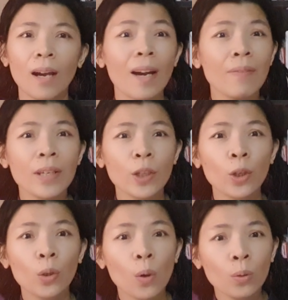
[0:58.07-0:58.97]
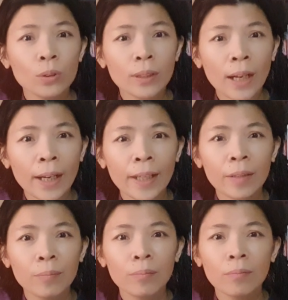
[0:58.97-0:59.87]
having your own
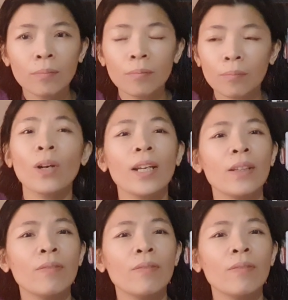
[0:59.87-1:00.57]
time You can